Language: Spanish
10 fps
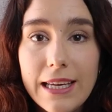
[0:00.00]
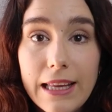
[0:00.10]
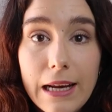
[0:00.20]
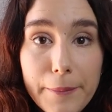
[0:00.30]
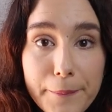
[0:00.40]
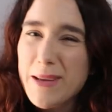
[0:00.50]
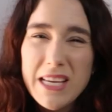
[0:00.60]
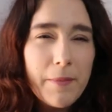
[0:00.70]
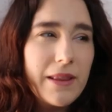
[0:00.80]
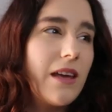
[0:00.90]
y tal Y
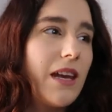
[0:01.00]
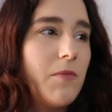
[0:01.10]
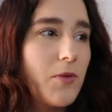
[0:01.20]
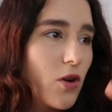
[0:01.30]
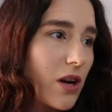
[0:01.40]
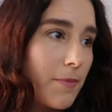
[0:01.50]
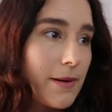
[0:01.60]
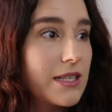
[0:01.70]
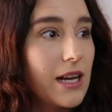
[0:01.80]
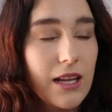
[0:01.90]
básicamente era un poco
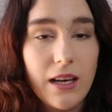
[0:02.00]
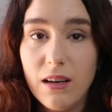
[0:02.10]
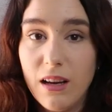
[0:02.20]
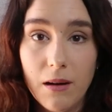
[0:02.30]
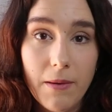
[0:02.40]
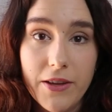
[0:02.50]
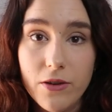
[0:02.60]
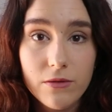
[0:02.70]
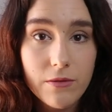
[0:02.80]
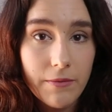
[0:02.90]
repasar el,
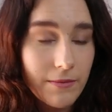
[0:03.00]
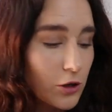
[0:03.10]
baño,